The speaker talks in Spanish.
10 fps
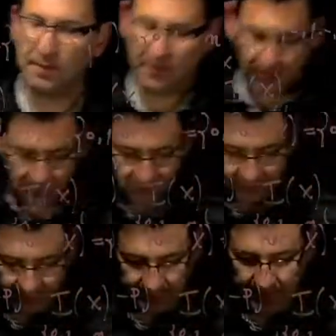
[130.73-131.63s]

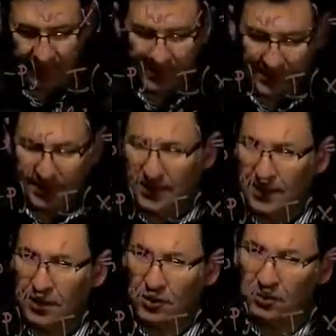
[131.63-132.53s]
Entonces,
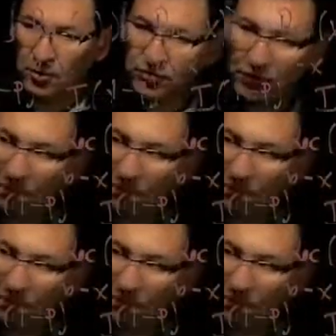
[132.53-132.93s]
lo que nosotros